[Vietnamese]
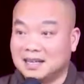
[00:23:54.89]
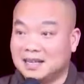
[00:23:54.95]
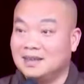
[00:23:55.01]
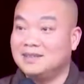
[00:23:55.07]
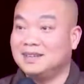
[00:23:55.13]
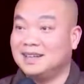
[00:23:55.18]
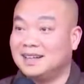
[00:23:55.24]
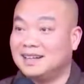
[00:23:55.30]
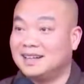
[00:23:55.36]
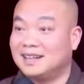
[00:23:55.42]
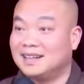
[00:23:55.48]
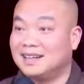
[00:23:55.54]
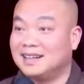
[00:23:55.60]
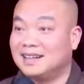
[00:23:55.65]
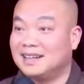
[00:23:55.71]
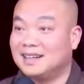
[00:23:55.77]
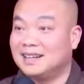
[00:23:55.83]
Hiểu chưa hả?
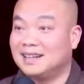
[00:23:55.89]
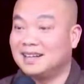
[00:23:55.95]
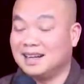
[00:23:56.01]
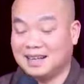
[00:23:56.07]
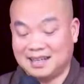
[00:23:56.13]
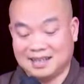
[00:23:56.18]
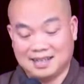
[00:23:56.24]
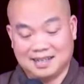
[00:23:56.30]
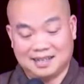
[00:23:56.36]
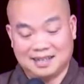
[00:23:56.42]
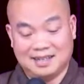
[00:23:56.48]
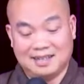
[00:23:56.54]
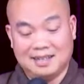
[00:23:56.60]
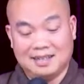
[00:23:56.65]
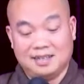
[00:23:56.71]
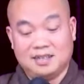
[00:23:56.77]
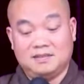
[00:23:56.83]
À,
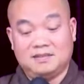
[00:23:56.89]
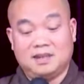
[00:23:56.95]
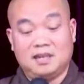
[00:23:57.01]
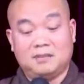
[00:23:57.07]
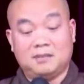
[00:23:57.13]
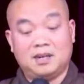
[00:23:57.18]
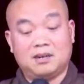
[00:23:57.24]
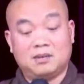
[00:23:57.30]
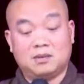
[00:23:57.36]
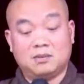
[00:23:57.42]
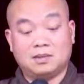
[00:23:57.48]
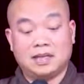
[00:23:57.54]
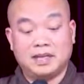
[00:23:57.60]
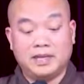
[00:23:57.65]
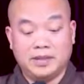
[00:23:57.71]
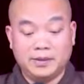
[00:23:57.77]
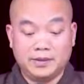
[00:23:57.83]
như vậy là bắt đầu chúng
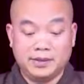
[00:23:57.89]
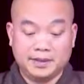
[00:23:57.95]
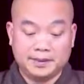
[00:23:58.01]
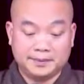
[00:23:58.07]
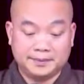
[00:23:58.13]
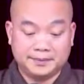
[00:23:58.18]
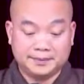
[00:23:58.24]
ta hiểu đó.